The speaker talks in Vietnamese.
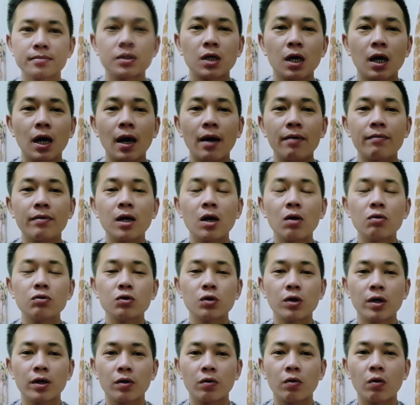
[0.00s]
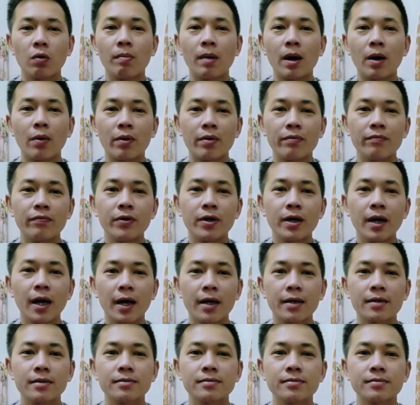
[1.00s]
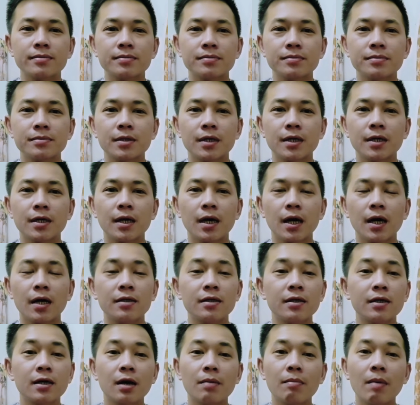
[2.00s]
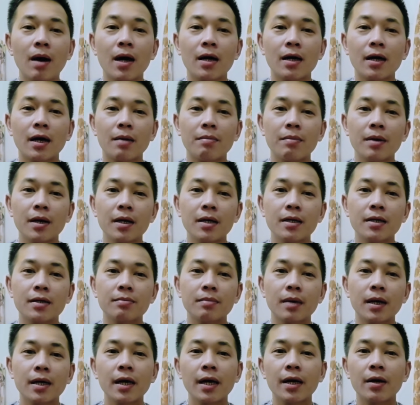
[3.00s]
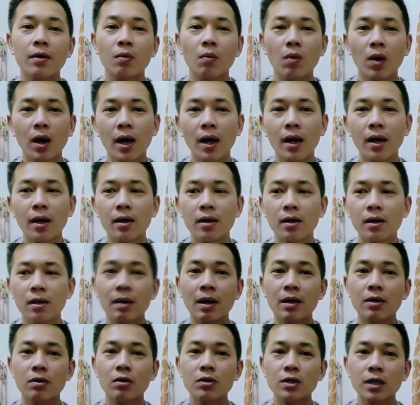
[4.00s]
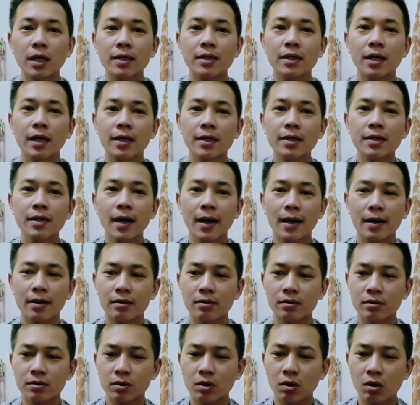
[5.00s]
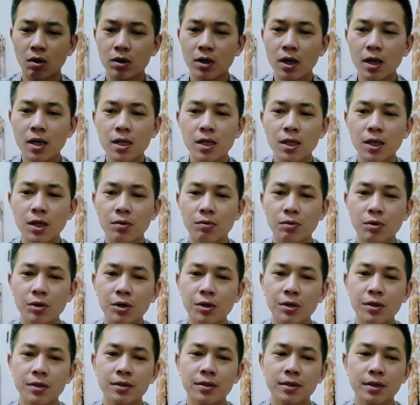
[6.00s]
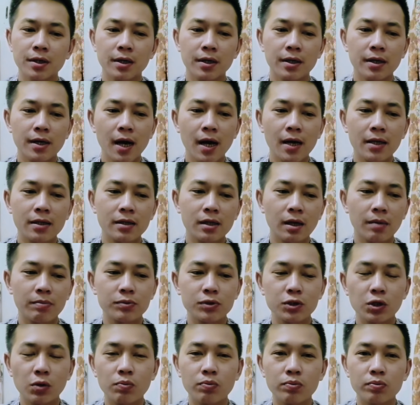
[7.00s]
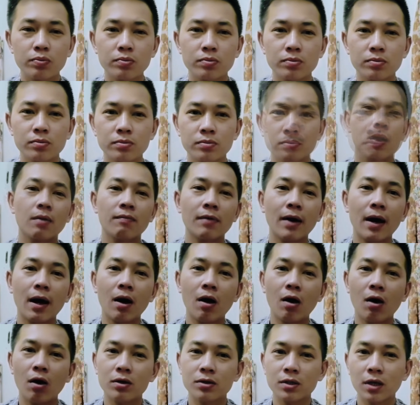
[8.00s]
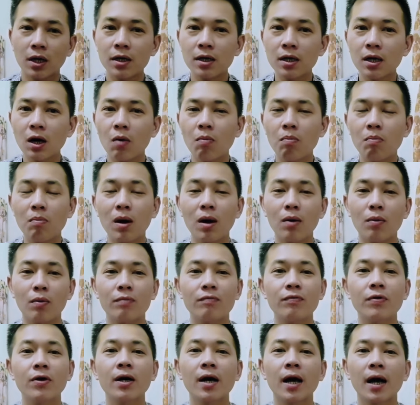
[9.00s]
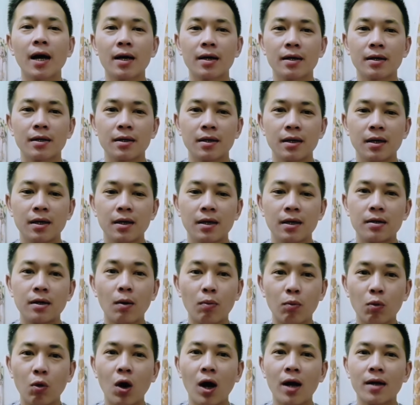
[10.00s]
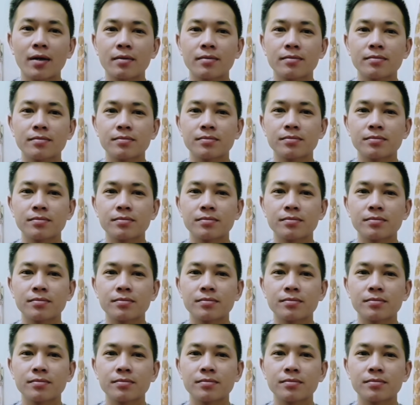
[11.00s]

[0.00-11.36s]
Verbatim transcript: Trở lại với câu chuyện của bà Nguyễn Phương Hằng thì ờ, như các bạn đã biết mấy ngày qua thì các bạn có thể thấy rằng có rất nhiều người đang tập trung và họ tấn công bà Nguyễn Phương Hằng đồng loạt.